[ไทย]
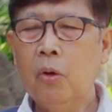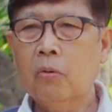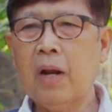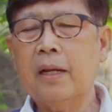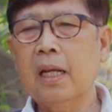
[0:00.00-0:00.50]

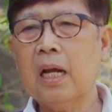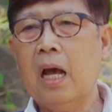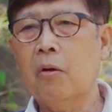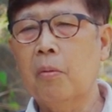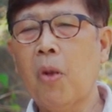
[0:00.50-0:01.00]
กุรอานได้ก
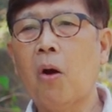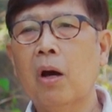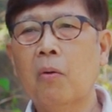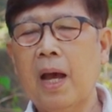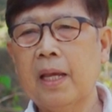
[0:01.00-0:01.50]
ล่าวบอก
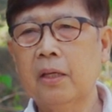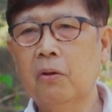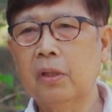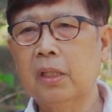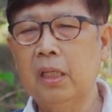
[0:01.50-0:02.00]
เอาไว้
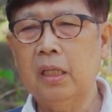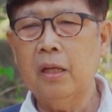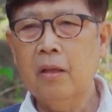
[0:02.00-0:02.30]
โดยที่